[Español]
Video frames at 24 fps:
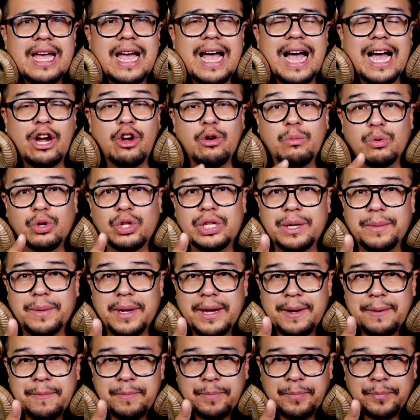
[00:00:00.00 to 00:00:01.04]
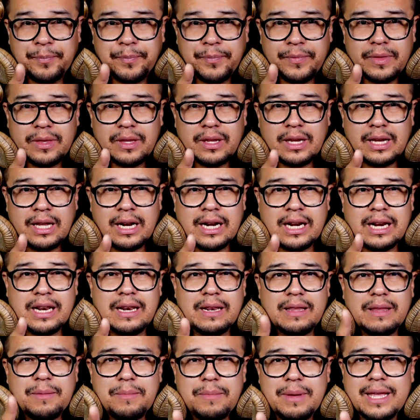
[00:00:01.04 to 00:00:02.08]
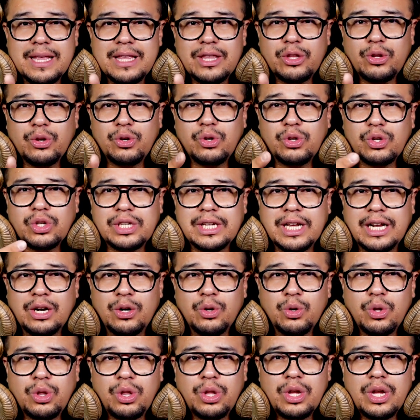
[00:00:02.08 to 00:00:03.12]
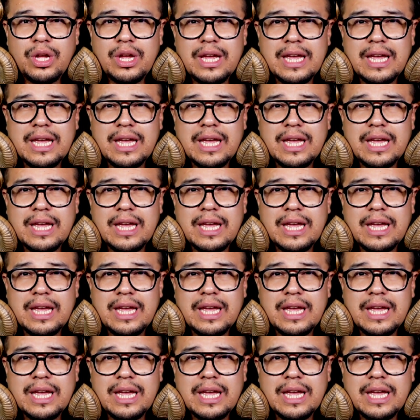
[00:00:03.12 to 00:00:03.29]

A cómo se ve, el rendimiento, salud